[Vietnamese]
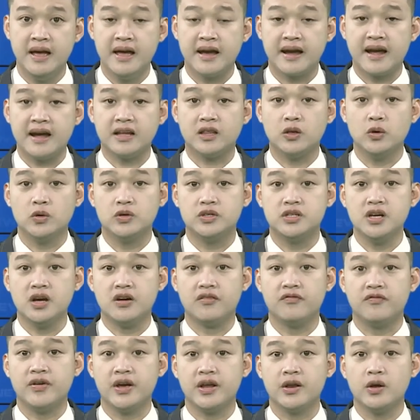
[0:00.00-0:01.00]
các tổ chức
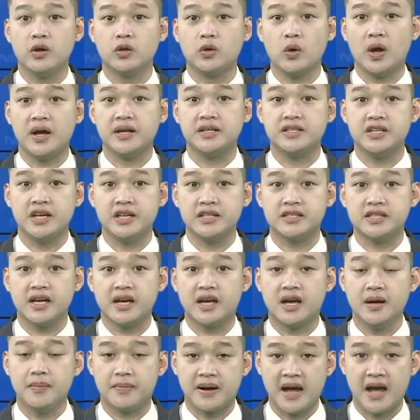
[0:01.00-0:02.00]
về đối thoại chính sách
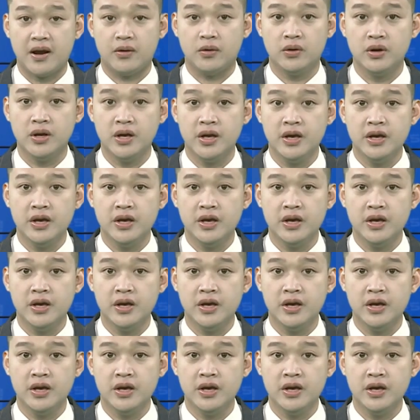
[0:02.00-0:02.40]
cấp cao,